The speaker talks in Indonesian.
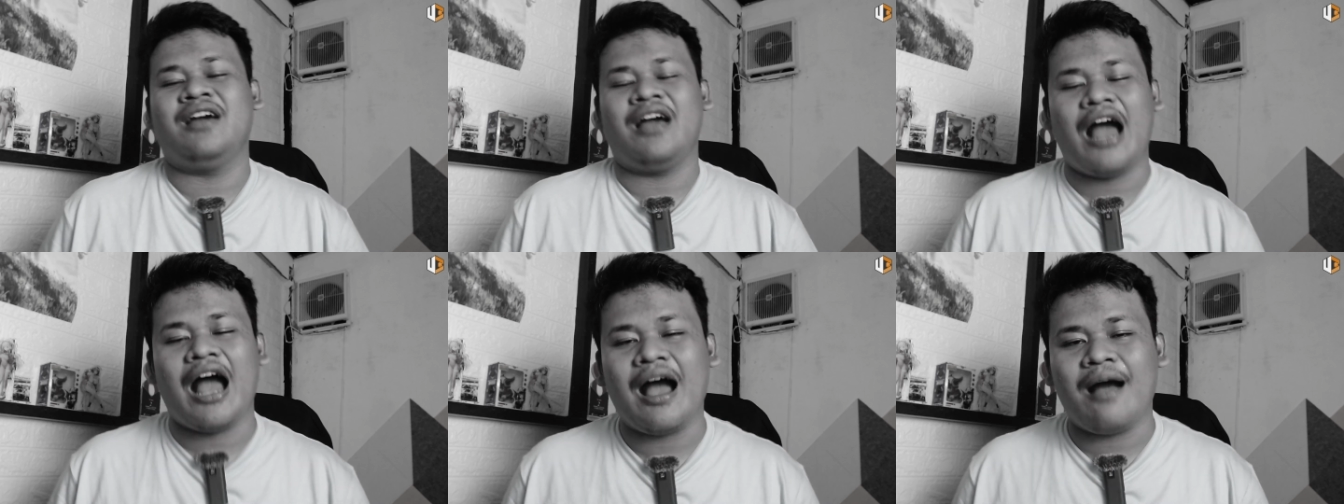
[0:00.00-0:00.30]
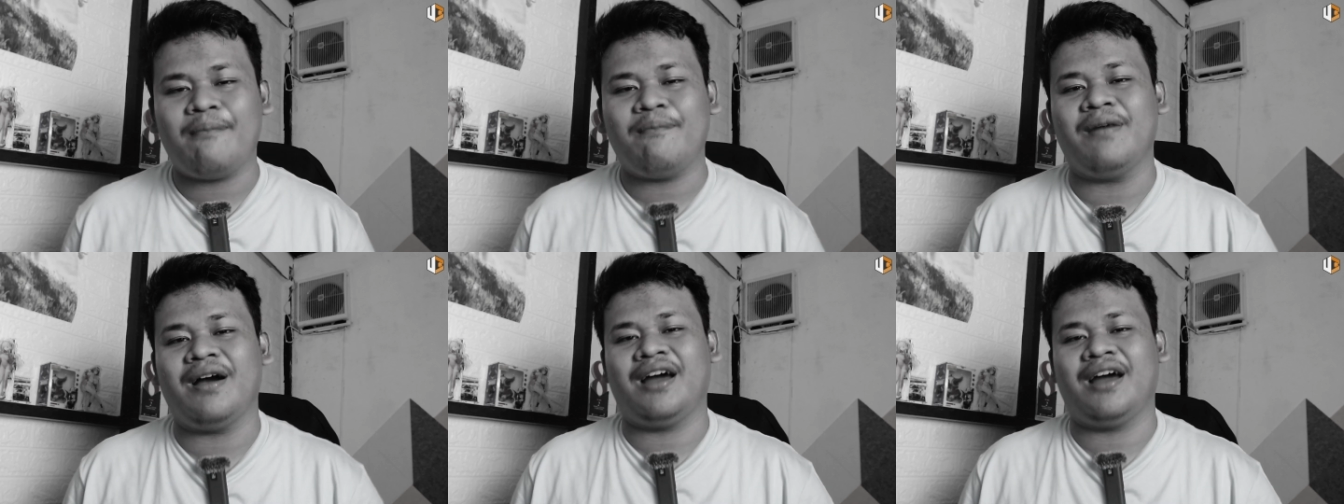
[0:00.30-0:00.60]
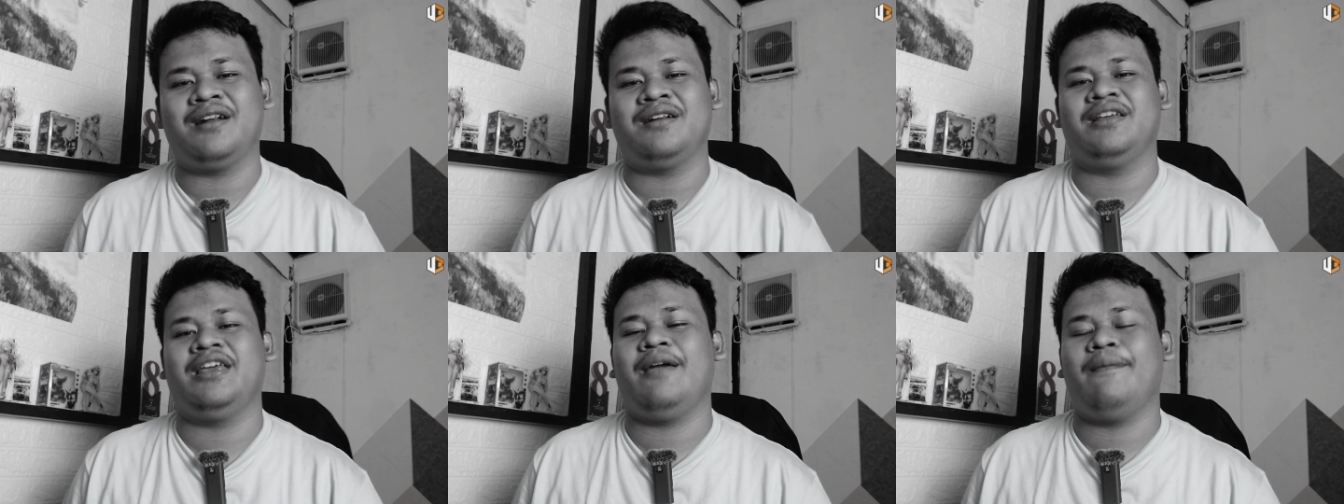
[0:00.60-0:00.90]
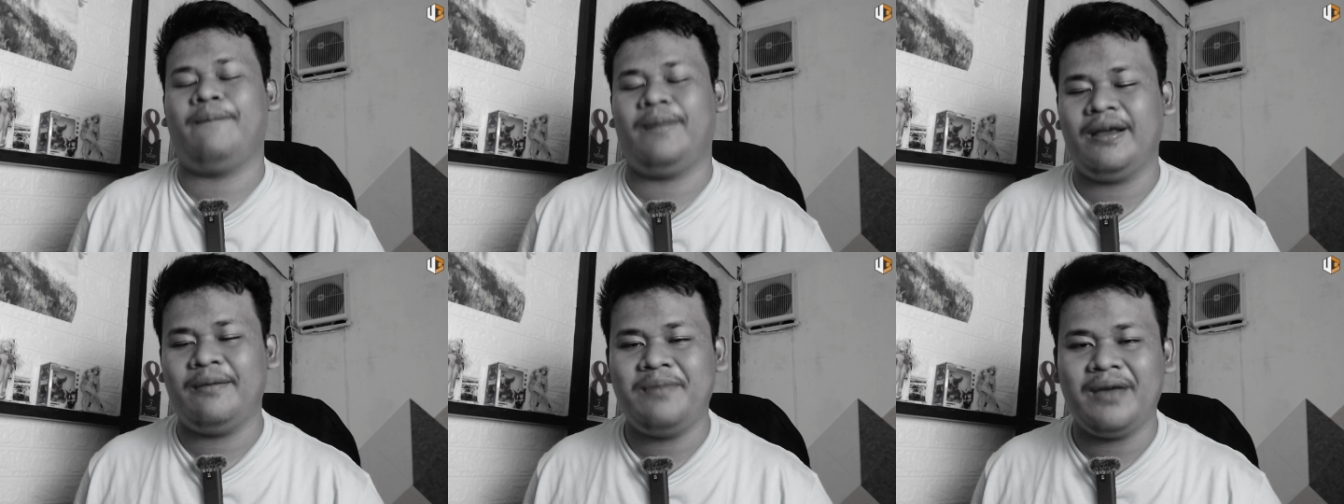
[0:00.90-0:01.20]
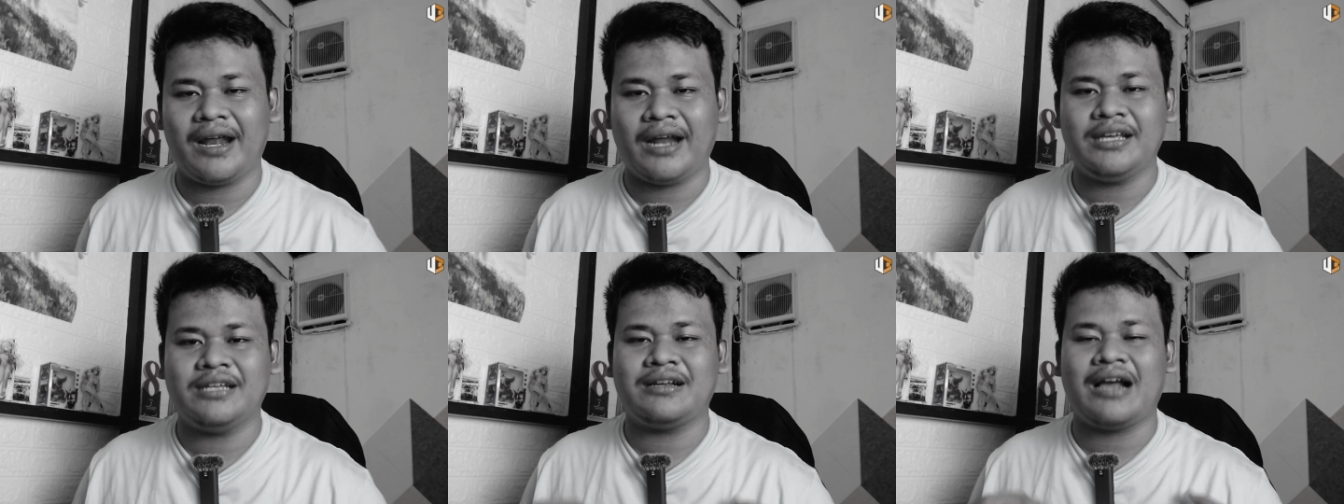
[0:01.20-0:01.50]
aman game
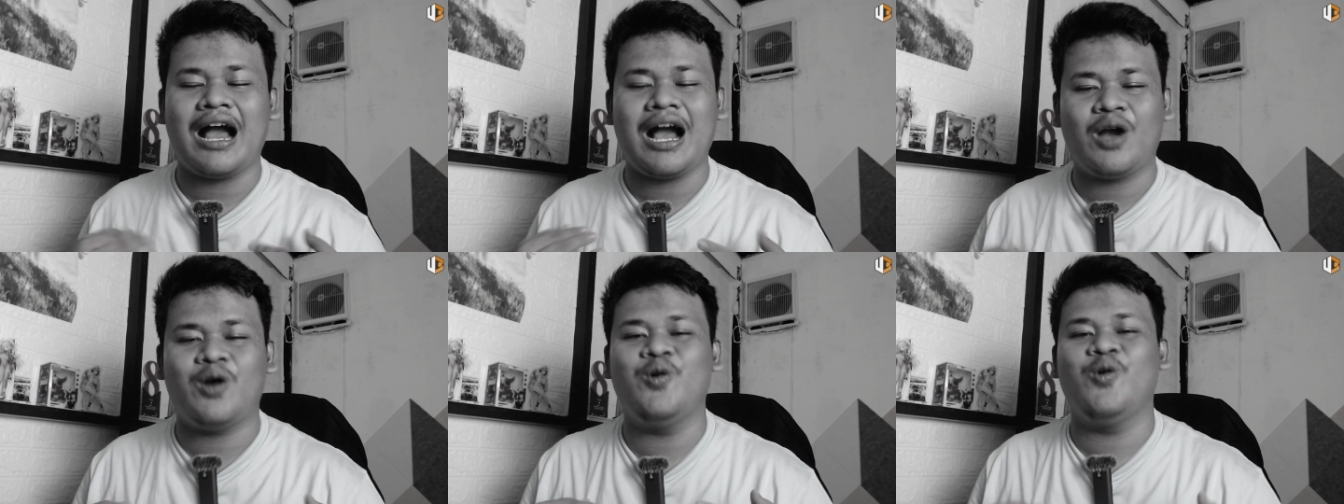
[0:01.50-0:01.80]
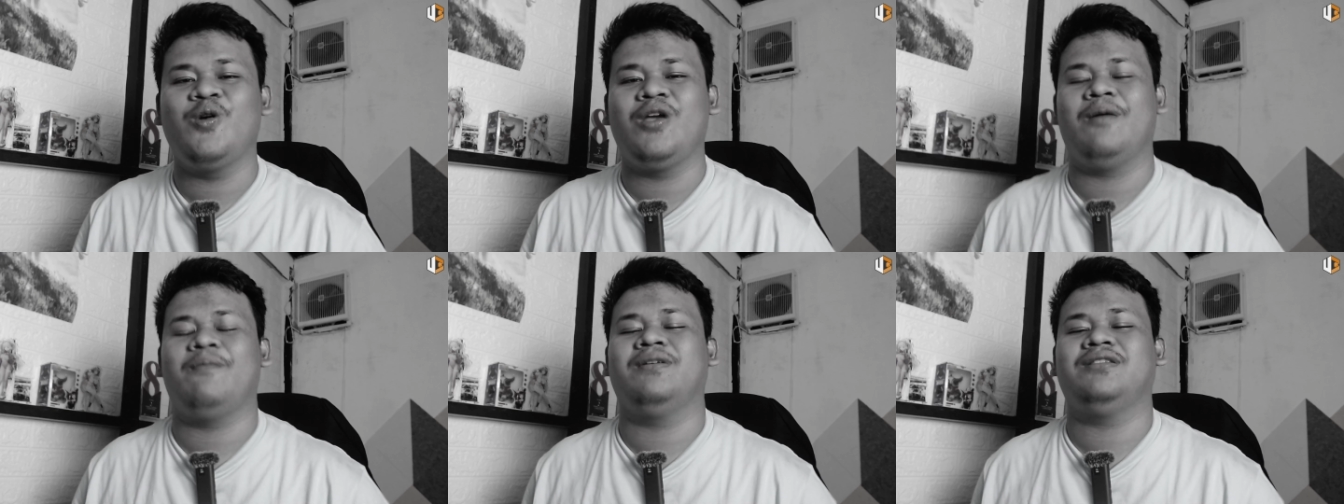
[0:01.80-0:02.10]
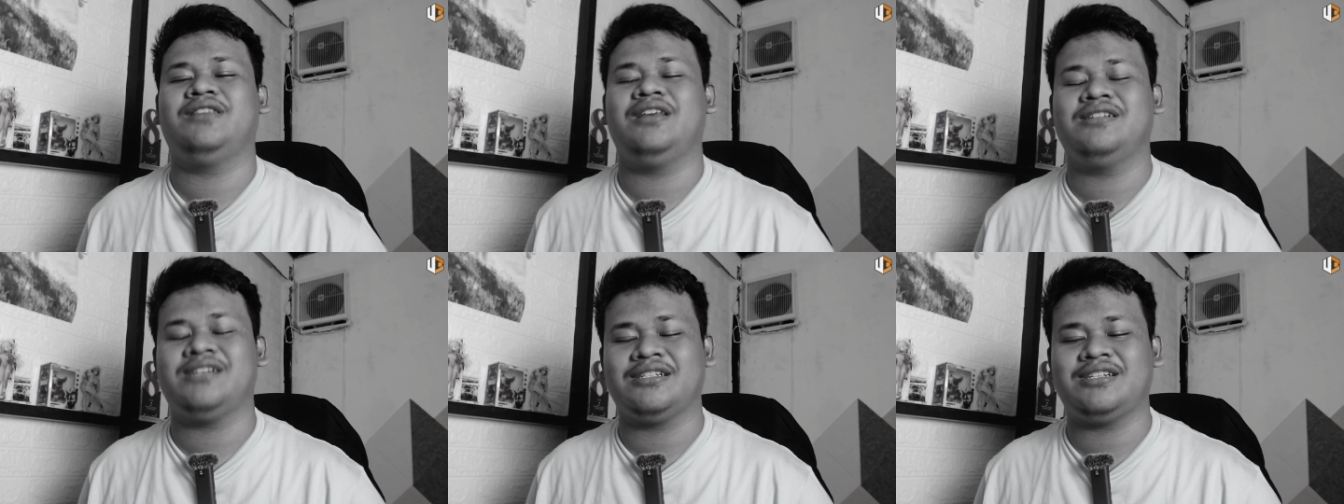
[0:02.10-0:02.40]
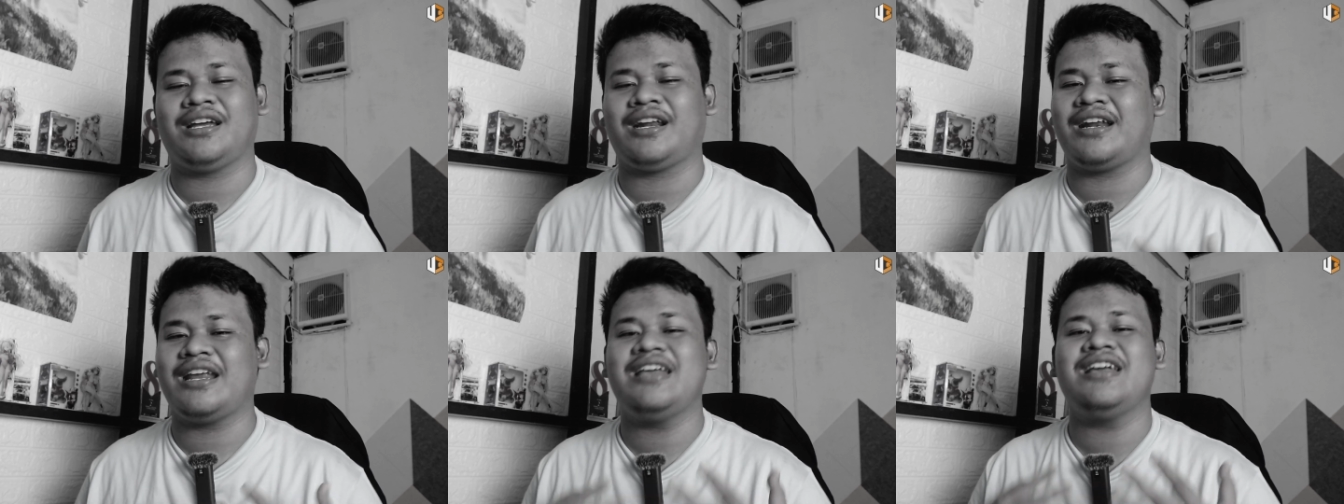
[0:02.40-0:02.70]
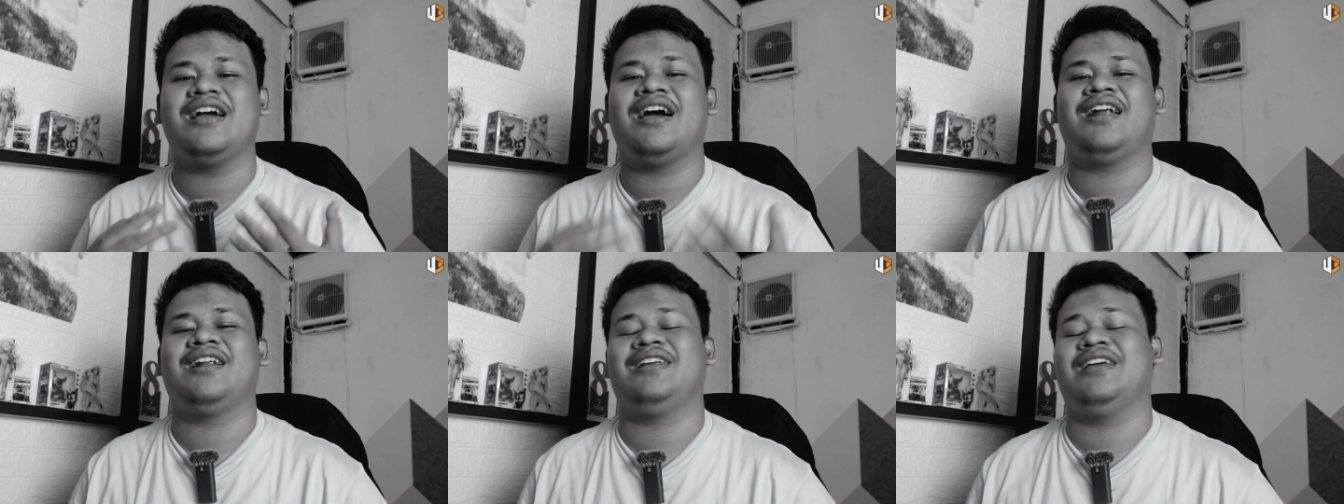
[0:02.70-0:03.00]
biar aja kaku. aku yang penting sesnya
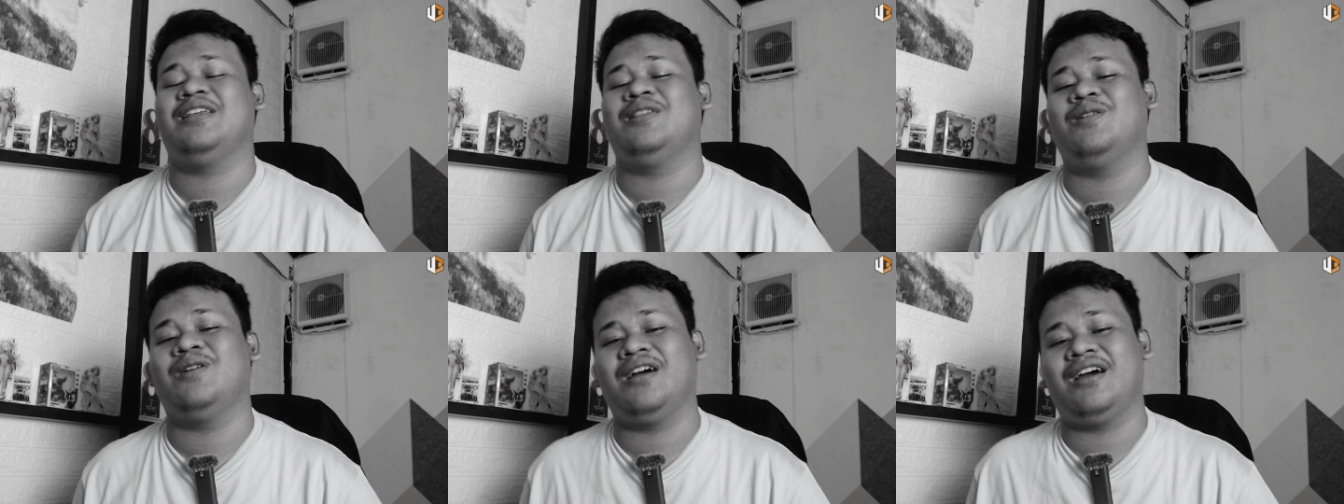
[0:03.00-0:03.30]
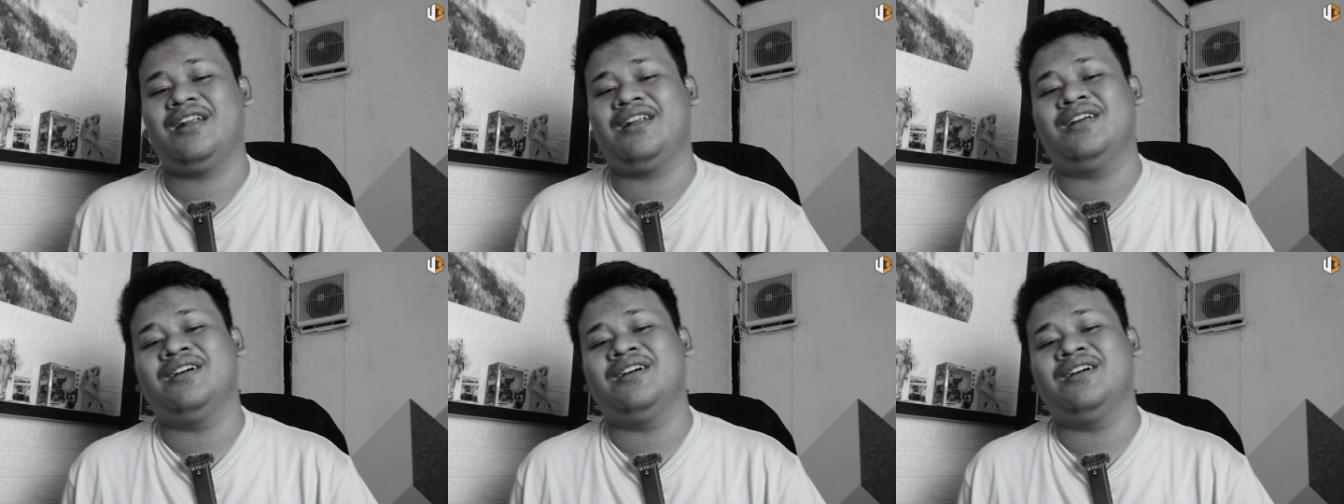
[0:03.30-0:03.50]
ringan gitu kan